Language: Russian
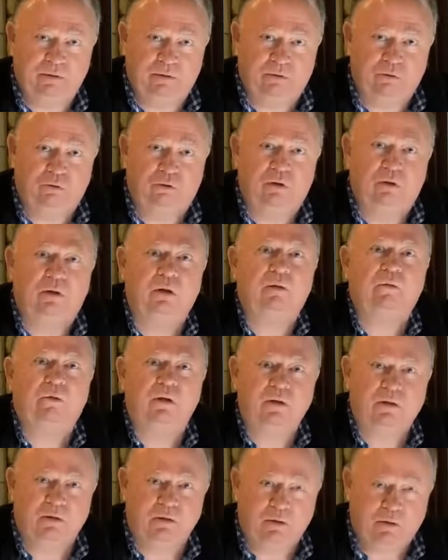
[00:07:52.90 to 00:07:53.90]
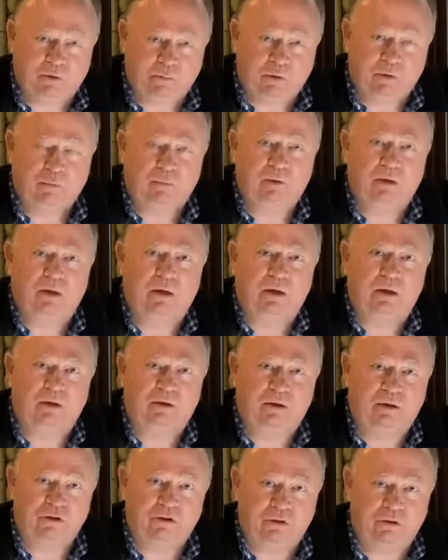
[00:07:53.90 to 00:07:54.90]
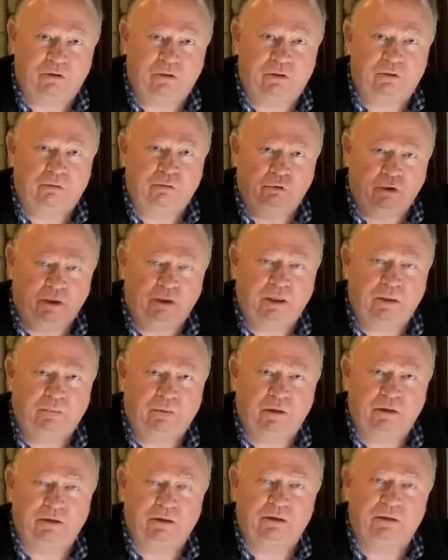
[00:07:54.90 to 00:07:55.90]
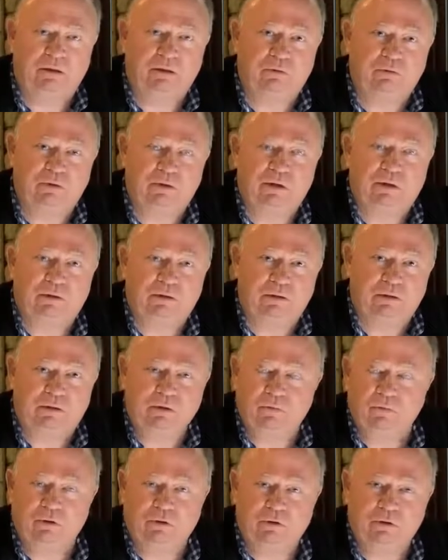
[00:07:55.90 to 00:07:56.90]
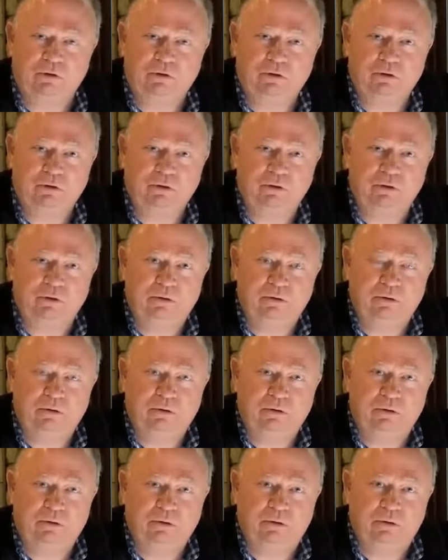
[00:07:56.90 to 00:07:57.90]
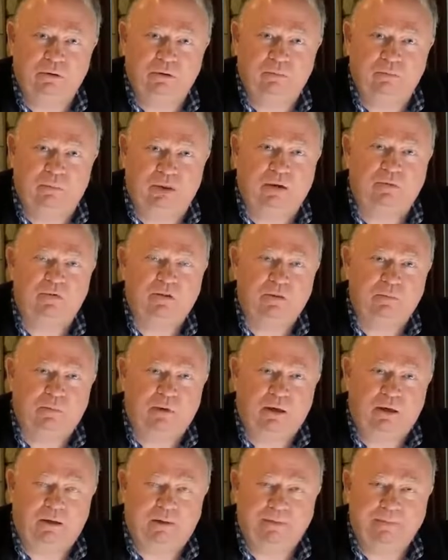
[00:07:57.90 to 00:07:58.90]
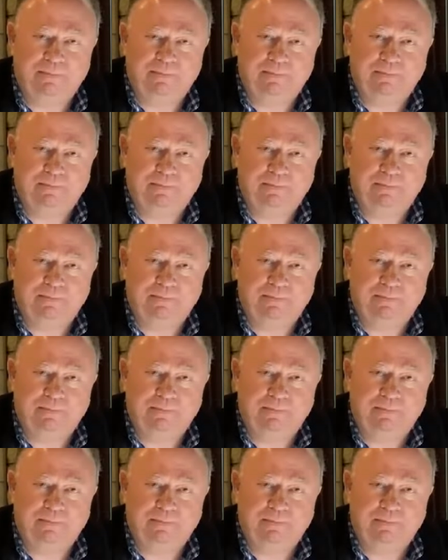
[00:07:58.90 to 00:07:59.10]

Тут-то и выяснится, предполагаю я, что за него ну, не 3%, но 10%, не больше. Прав Цепкало.